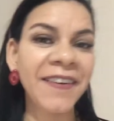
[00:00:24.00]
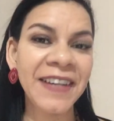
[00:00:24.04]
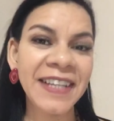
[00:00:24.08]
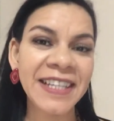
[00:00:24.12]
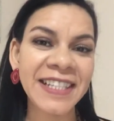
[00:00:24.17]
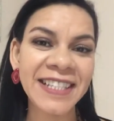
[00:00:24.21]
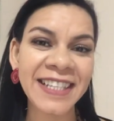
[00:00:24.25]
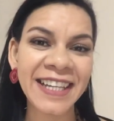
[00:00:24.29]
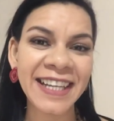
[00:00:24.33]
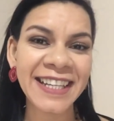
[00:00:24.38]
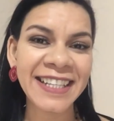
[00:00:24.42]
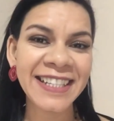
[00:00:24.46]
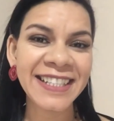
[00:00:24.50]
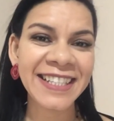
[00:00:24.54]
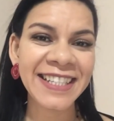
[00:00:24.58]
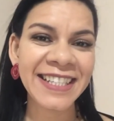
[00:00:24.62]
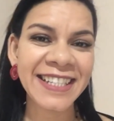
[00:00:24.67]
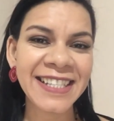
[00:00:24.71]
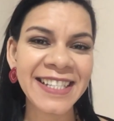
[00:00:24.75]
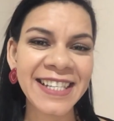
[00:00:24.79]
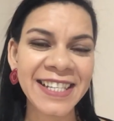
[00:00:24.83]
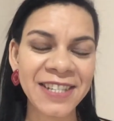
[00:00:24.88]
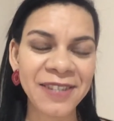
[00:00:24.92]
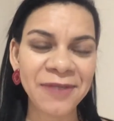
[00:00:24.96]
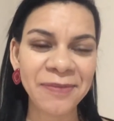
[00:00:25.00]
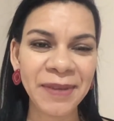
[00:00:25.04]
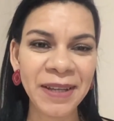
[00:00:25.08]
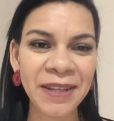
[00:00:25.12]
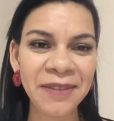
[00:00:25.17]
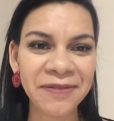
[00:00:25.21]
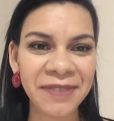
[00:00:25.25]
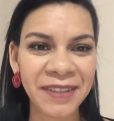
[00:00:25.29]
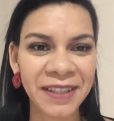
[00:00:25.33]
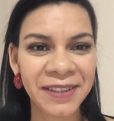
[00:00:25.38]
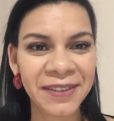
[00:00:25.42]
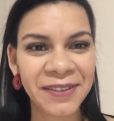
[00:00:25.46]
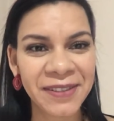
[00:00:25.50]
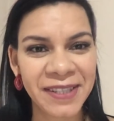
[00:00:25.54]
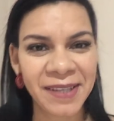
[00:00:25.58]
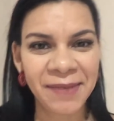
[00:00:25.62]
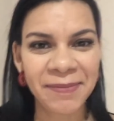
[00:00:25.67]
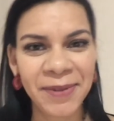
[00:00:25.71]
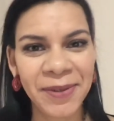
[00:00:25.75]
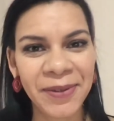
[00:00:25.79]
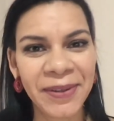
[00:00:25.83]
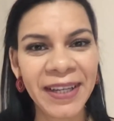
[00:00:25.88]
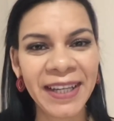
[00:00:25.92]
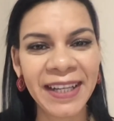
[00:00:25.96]
Oi gente, sejam bem-vindos ao
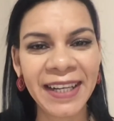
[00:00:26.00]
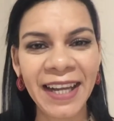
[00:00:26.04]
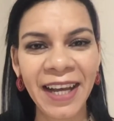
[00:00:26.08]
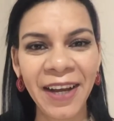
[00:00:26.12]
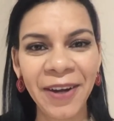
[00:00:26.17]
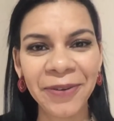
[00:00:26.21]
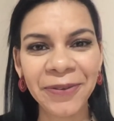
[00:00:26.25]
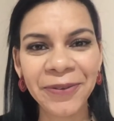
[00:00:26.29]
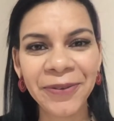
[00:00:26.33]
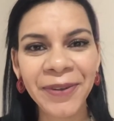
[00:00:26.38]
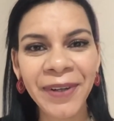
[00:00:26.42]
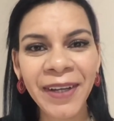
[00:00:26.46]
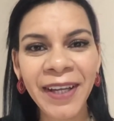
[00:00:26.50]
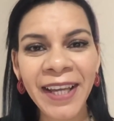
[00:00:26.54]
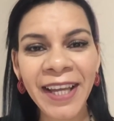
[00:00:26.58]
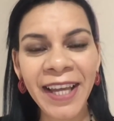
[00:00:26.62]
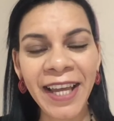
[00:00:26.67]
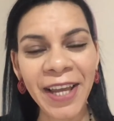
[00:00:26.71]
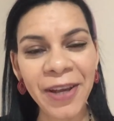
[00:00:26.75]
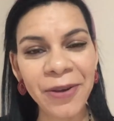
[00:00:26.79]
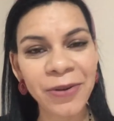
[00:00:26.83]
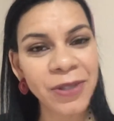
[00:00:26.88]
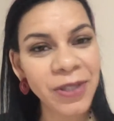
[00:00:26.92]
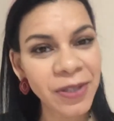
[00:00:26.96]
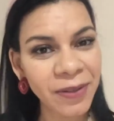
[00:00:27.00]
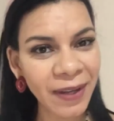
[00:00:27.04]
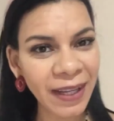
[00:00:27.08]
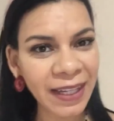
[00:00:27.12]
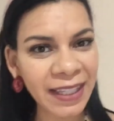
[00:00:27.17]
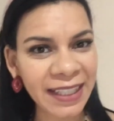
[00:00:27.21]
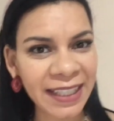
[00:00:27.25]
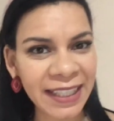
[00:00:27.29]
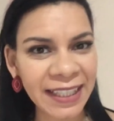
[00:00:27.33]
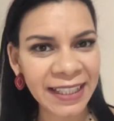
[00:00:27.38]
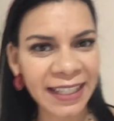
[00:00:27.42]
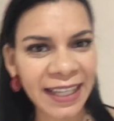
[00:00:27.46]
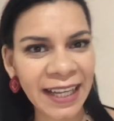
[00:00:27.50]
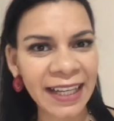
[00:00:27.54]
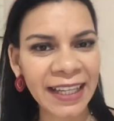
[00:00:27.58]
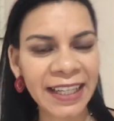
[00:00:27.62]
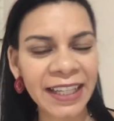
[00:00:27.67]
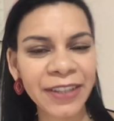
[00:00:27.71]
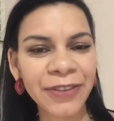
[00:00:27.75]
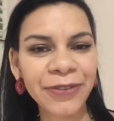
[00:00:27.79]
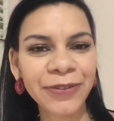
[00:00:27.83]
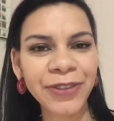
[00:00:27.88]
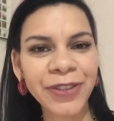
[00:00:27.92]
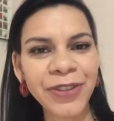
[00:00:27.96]
meu canal, eu sou a Lina e
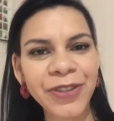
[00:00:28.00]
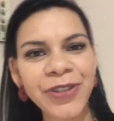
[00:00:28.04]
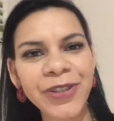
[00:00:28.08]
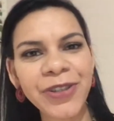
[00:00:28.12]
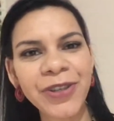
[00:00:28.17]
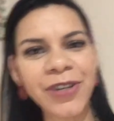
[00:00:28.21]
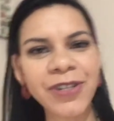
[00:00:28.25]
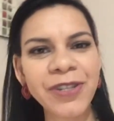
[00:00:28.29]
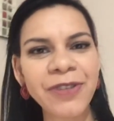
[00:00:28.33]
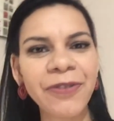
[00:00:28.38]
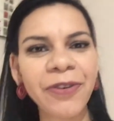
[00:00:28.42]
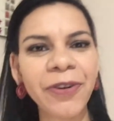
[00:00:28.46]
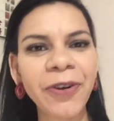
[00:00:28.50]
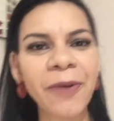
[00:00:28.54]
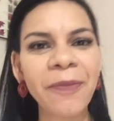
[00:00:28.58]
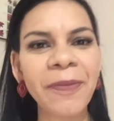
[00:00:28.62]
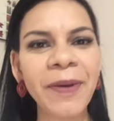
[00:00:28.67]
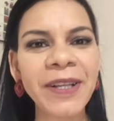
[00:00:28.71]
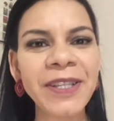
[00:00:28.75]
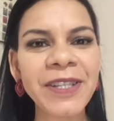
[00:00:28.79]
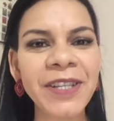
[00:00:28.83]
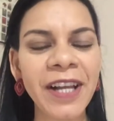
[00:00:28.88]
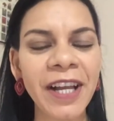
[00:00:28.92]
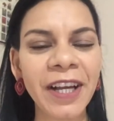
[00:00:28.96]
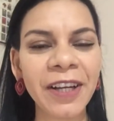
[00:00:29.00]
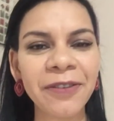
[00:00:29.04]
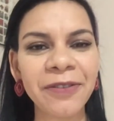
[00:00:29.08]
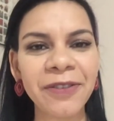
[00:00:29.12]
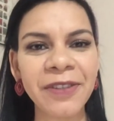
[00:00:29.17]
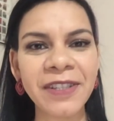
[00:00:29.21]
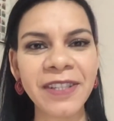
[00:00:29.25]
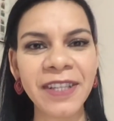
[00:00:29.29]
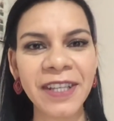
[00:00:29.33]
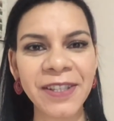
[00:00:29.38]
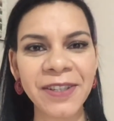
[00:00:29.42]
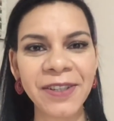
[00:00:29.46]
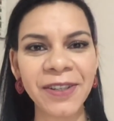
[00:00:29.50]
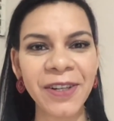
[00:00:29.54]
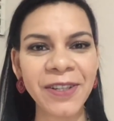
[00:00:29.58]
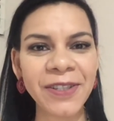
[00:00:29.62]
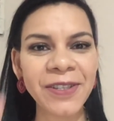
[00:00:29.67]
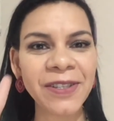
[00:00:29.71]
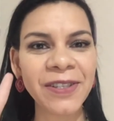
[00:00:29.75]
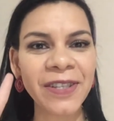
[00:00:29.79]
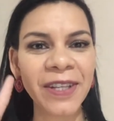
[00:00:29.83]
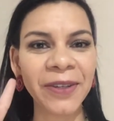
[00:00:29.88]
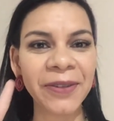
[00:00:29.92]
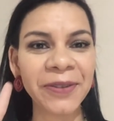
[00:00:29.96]
no vídeo de hoje eu vou compartilhar com vocês o nosso
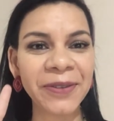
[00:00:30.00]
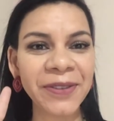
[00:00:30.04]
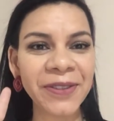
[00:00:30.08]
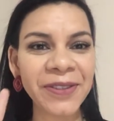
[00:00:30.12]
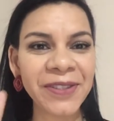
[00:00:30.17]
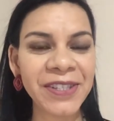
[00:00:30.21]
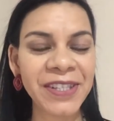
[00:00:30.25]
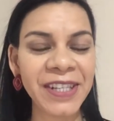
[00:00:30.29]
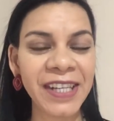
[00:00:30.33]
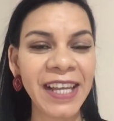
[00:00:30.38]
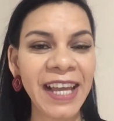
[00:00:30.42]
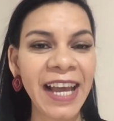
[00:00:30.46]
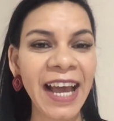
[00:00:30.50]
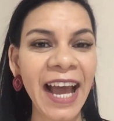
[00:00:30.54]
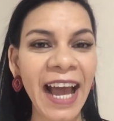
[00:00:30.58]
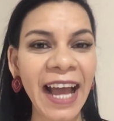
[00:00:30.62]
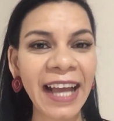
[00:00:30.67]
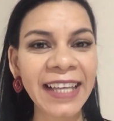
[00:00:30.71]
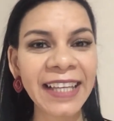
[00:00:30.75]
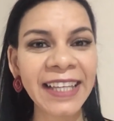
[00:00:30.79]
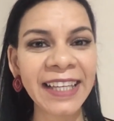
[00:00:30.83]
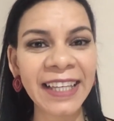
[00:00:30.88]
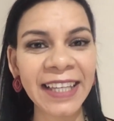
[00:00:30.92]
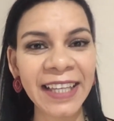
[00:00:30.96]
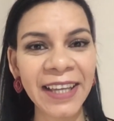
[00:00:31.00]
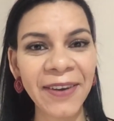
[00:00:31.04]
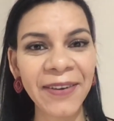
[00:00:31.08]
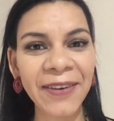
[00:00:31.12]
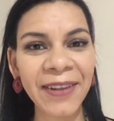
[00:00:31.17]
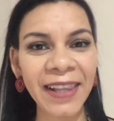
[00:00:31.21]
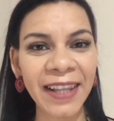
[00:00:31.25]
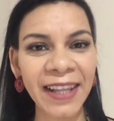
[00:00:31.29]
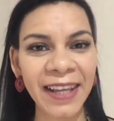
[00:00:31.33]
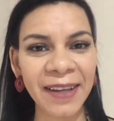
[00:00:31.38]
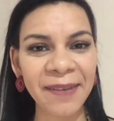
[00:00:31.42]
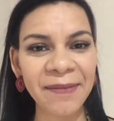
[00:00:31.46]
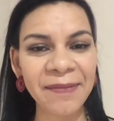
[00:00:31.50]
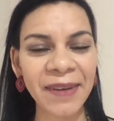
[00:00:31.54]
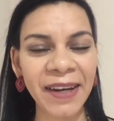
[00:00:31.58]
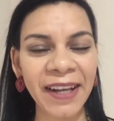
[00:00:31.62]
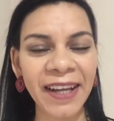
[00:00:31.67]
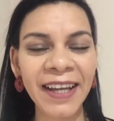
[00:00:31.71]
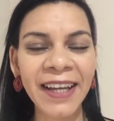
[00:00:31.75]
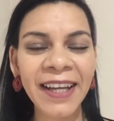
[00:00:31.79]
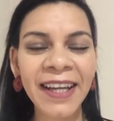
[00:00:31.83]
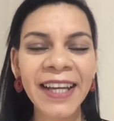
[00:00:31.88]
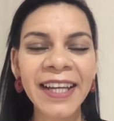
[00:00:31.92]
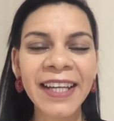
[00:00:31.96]
segundo dia aqui em Olambra
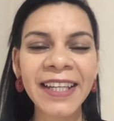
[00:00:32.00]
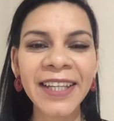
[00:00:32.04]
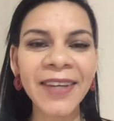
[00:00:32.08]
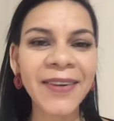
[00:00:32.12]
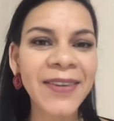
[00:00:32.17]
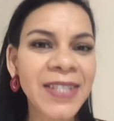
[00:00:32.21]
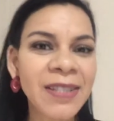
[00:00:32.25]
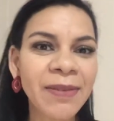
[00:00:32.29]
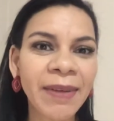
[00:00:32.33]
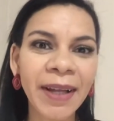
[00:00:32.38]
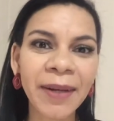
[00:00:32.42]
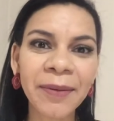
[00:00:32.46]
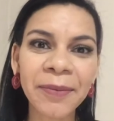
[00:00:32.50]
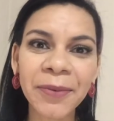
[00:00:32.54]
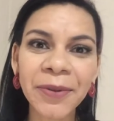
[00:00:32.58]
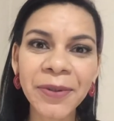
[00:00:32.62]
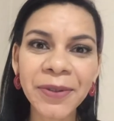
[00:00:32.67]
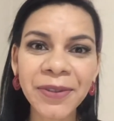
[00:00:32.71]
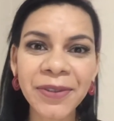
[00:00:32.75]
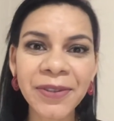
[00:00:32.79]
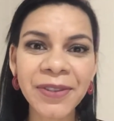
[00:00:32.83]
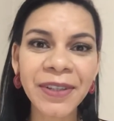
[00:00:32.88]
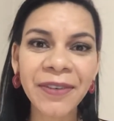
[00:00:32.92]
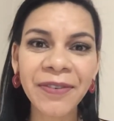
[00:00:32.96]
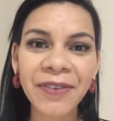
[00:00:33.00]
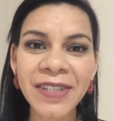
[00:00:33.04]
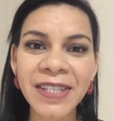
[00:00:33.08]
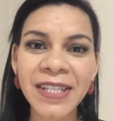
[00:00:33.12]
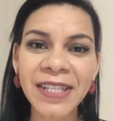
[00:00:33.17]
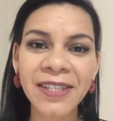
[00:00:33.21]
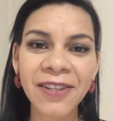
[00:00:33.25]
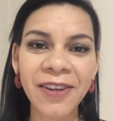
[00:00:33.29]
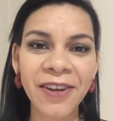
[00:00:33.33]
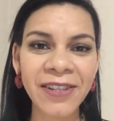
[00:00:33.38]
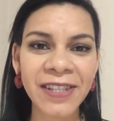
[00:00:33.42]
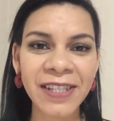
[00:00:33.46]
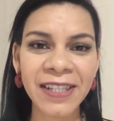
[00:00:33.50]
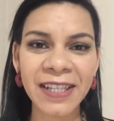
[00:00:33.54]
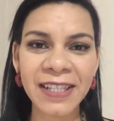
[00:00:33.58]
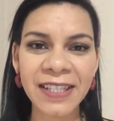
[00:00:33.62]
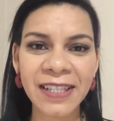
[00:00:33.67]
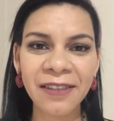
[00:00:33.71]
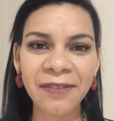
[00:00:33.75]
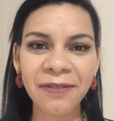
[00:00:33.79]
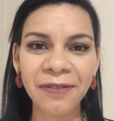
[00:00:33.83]
e eu espero muito que vocês gostem desse